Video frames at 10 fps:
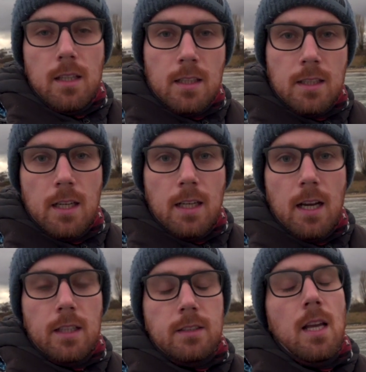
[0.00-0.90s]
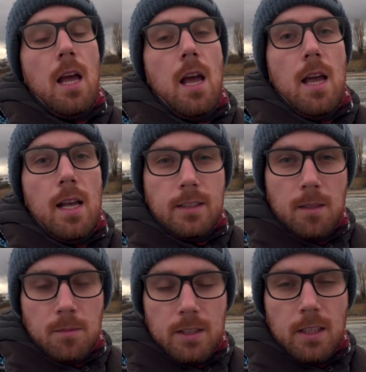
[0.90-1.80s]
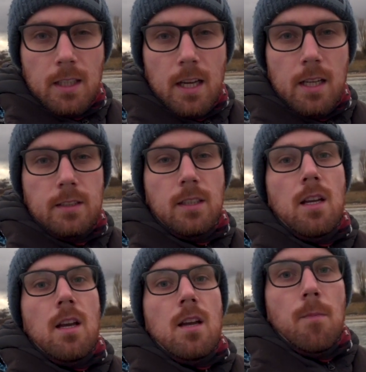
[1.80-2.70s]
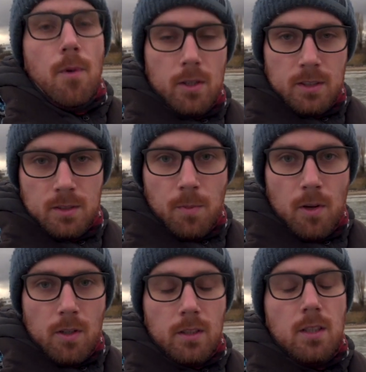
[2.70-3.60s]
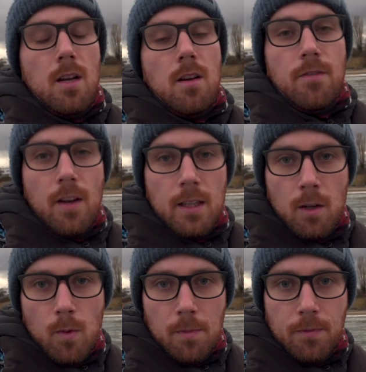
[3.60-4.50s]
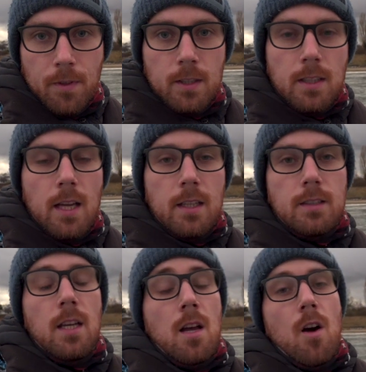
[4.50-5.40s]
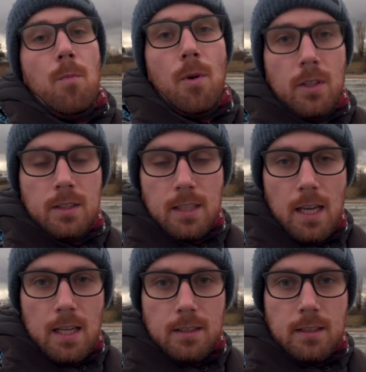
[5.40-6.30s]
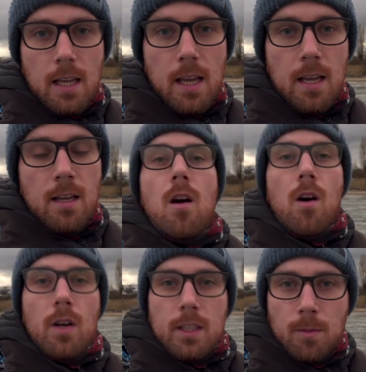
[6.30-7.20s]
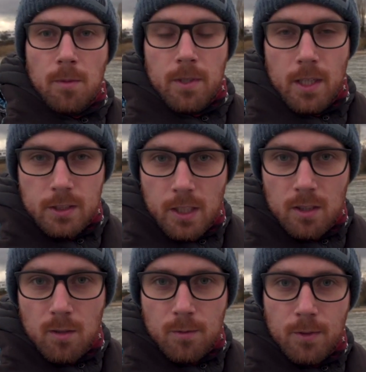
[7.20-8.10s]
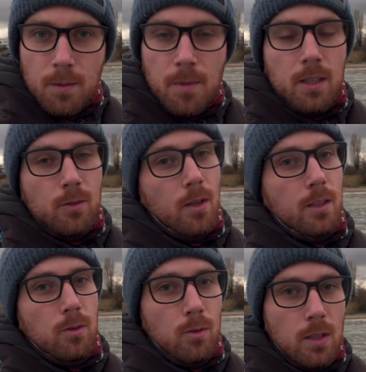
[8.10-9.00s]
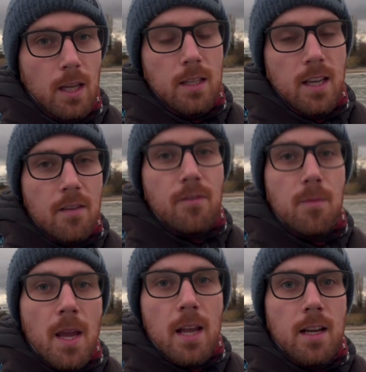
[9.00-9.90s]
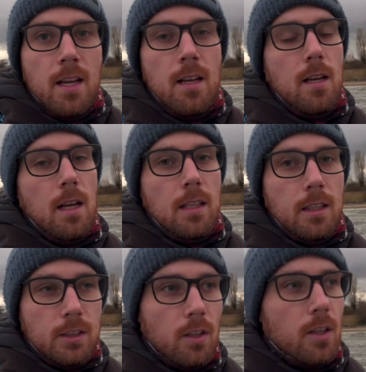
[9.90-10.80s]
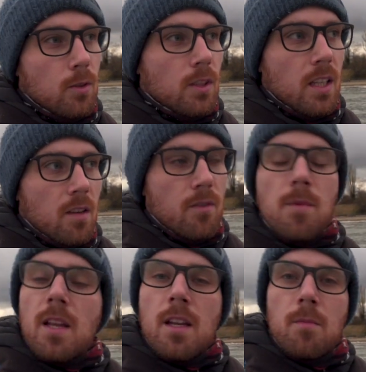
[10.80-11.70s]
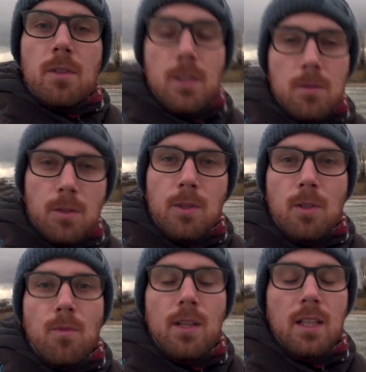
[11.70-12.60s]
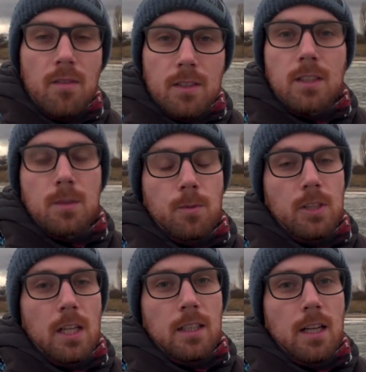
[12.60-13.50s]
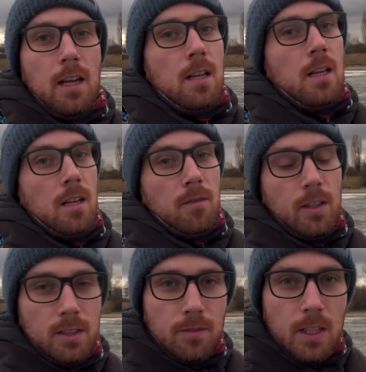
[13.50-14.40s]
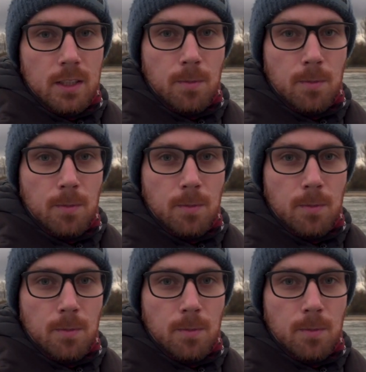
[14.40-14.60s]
Intercars, SM Stickers, Polisport, Funnel Web Filters, opony CST oraz mamy jeszcze jedną firmę, której tutaj nie wymienię. A dlaczego jej tutaj nie wymienię? Bo chcę, żeby to była dla Was niespodzianka. Właśnie w tej